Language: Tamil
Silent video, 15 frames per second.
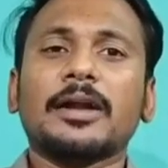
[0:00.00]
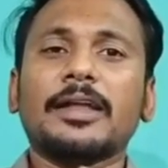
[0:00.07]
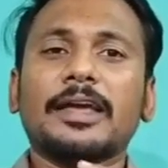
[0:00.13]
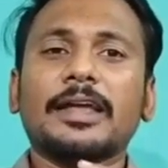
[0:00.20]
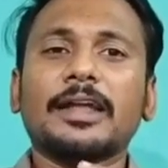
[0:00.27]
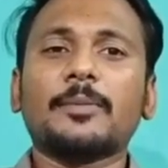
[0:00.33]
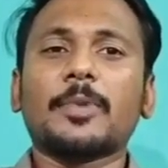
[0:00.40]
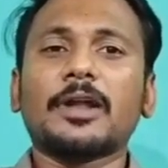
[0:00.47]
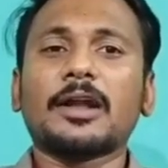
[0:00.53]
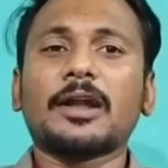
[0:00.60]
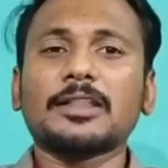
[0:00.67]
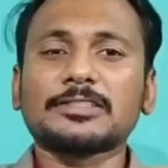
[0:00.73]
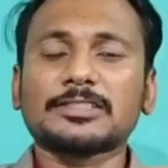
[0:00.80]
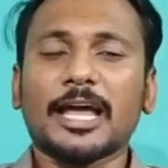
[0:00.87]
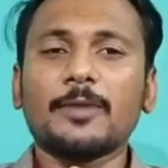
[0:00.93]
நீங்கள் என்ன
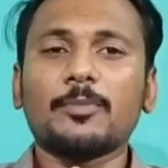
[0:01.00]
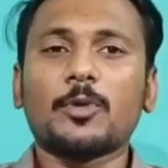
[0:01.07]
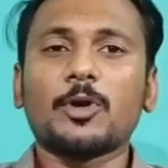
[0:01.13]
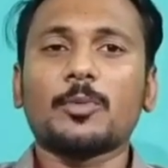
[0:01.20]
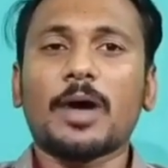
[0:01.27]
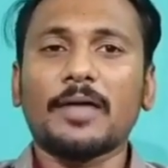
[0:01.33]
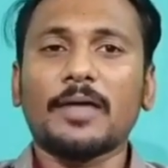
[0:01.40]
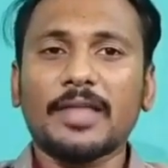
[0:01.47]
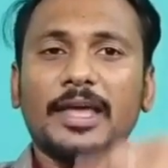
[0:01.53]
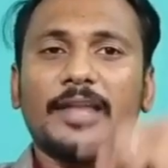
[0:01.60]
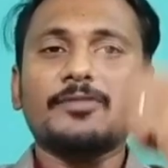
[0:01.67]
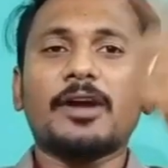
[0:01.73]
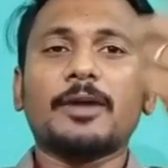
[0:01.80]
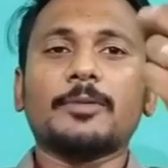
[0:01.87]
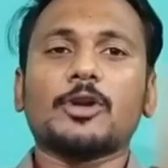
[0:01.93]
பண்ணலாம்னா அந்த ஸ்கைப் மூலமாக அந்த
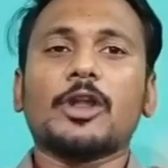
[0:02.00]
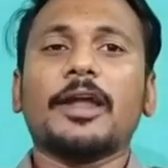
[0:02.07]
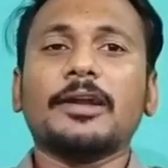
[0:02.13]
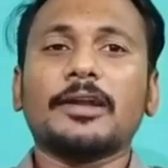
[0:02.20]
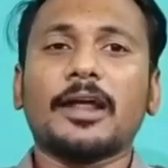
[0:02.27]
என்வாயன்மெண்ட்டுக்குள்ளே